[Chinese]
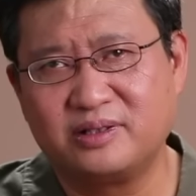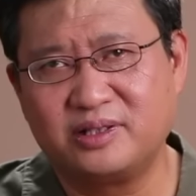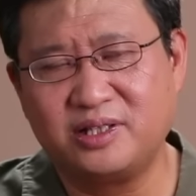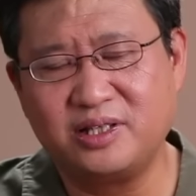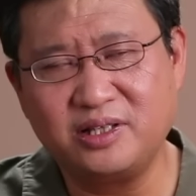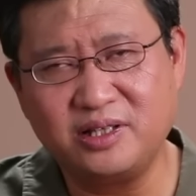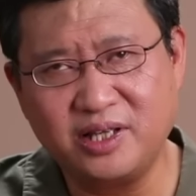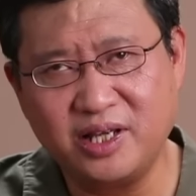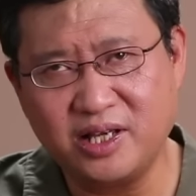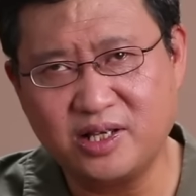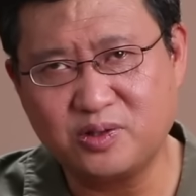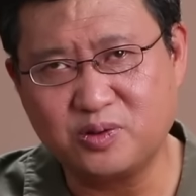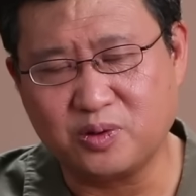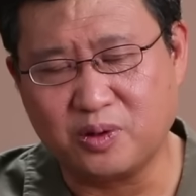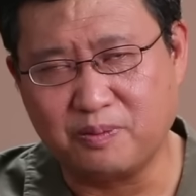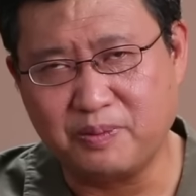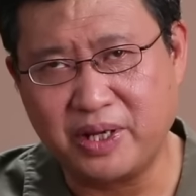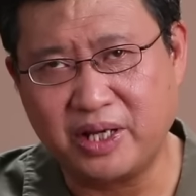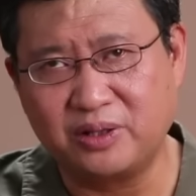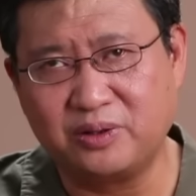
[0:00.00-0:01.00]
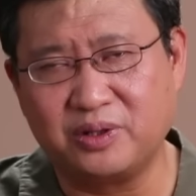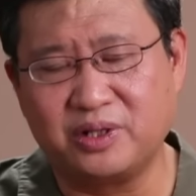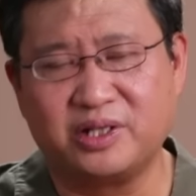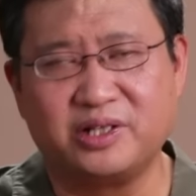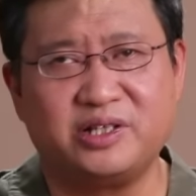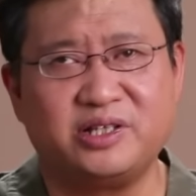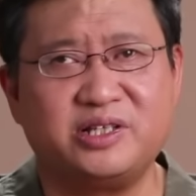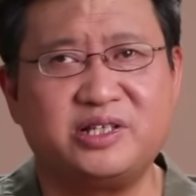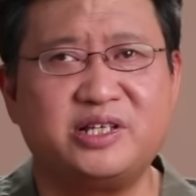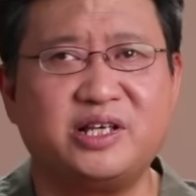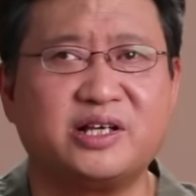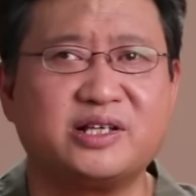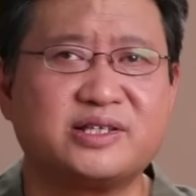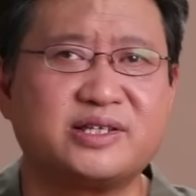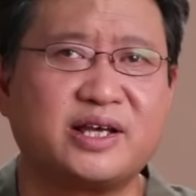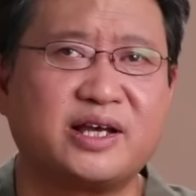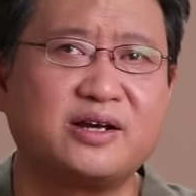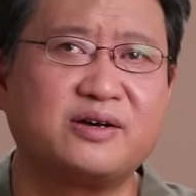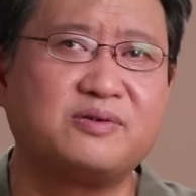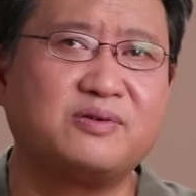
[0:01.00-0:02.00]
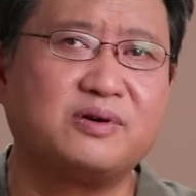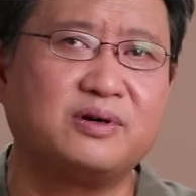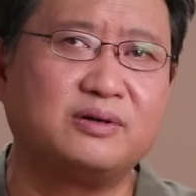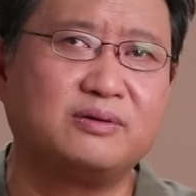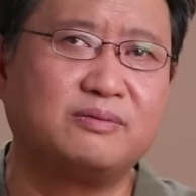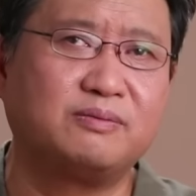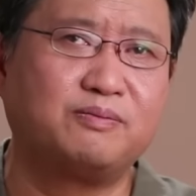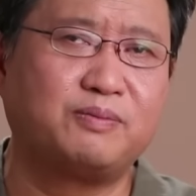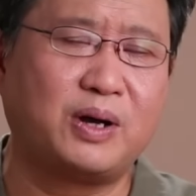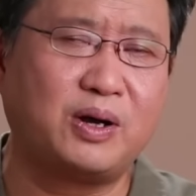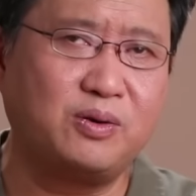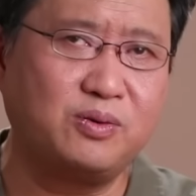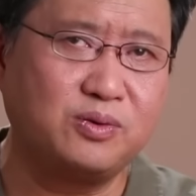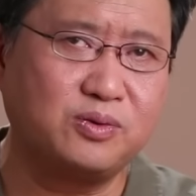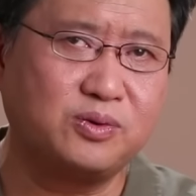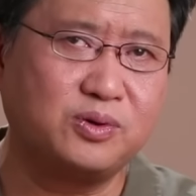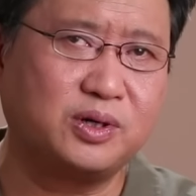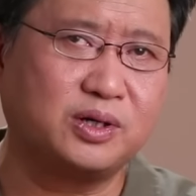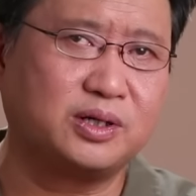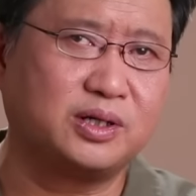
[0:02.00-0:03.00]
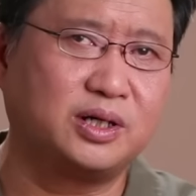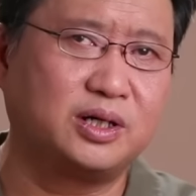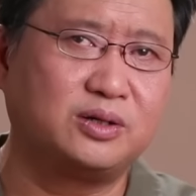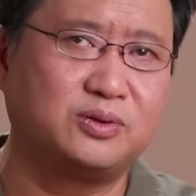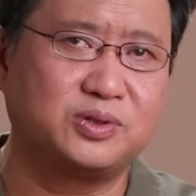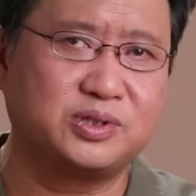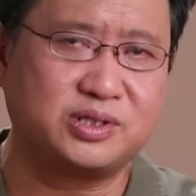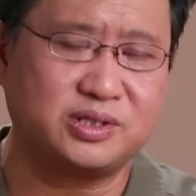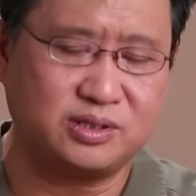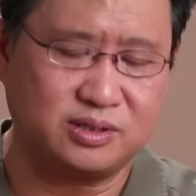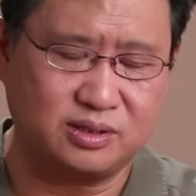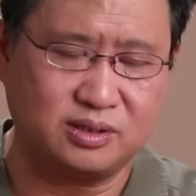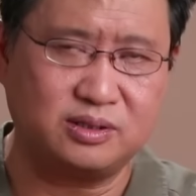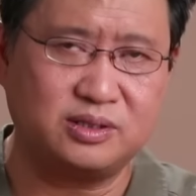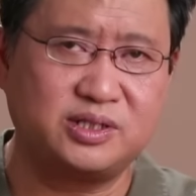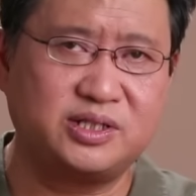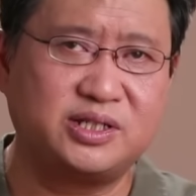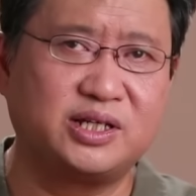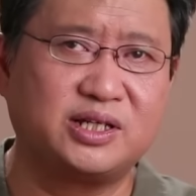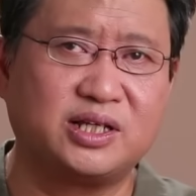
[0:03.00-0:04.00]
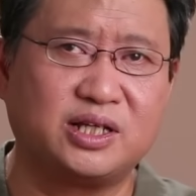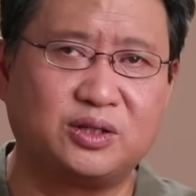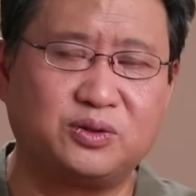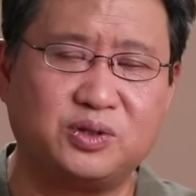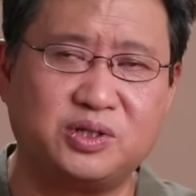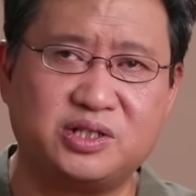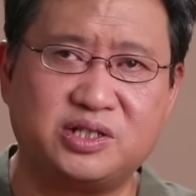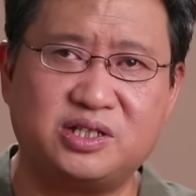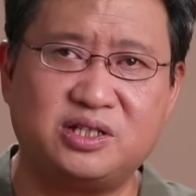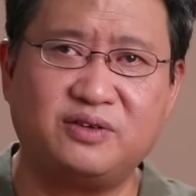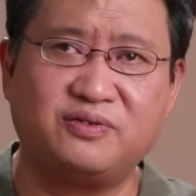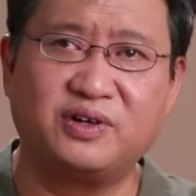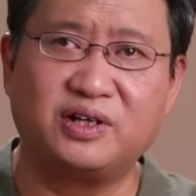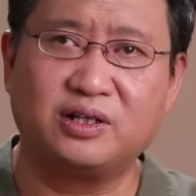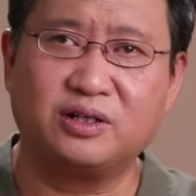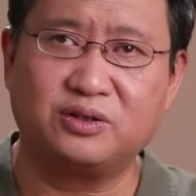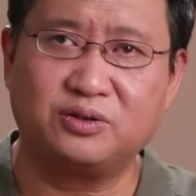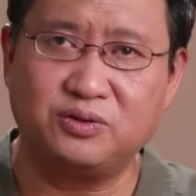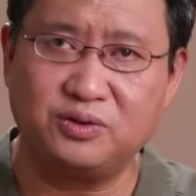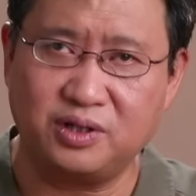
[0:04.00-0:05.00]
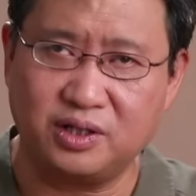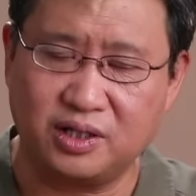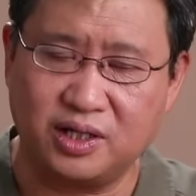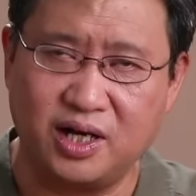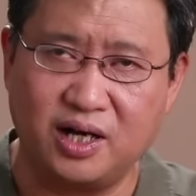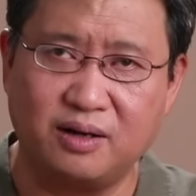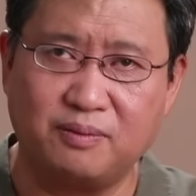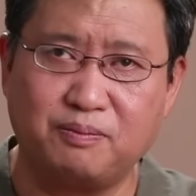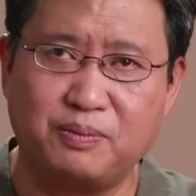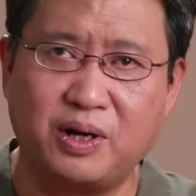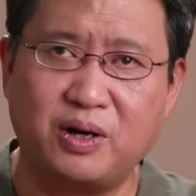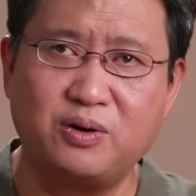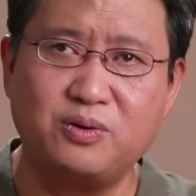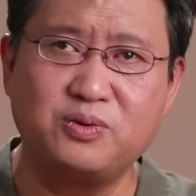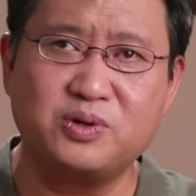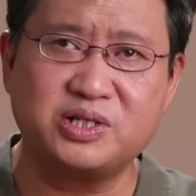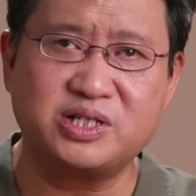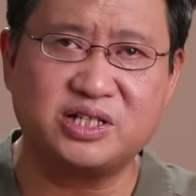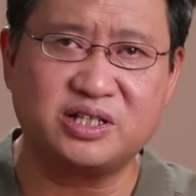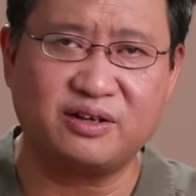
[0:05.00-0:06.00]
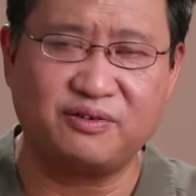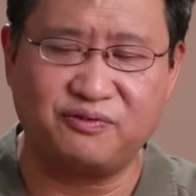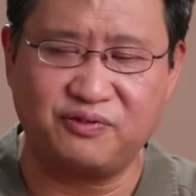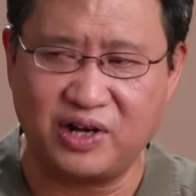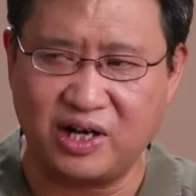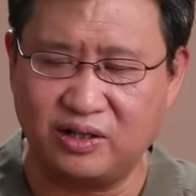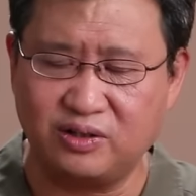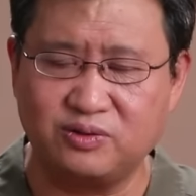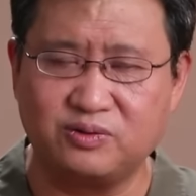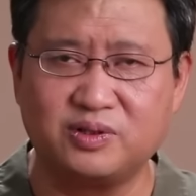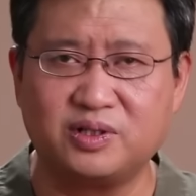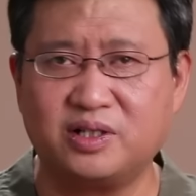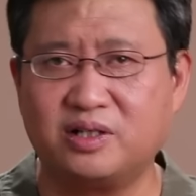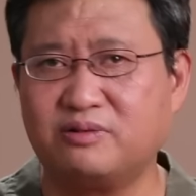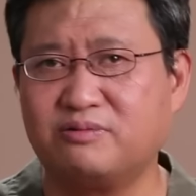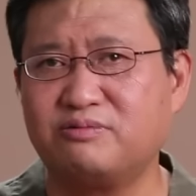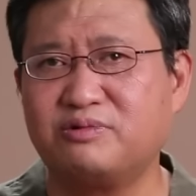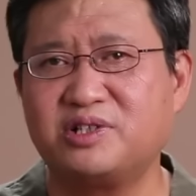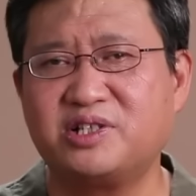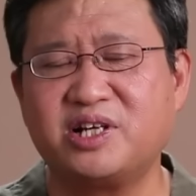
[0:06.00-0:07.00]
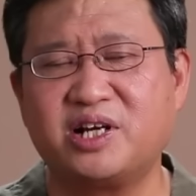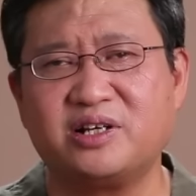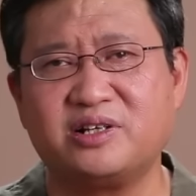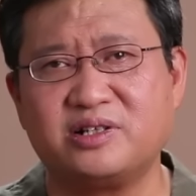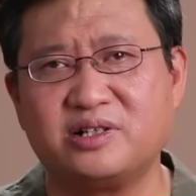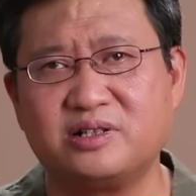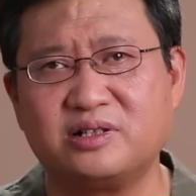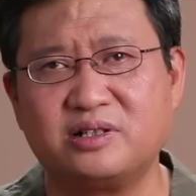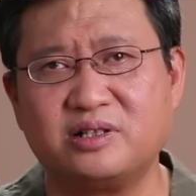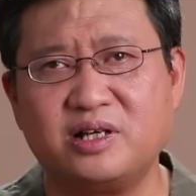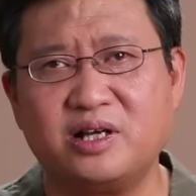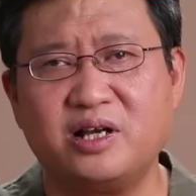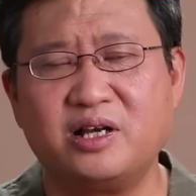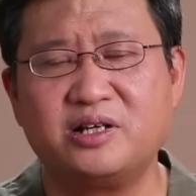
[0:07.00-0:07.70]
今天所面对的一切灾祸，包括俄罗斯现在对西方的对抗，包括现在发动俄乌战争，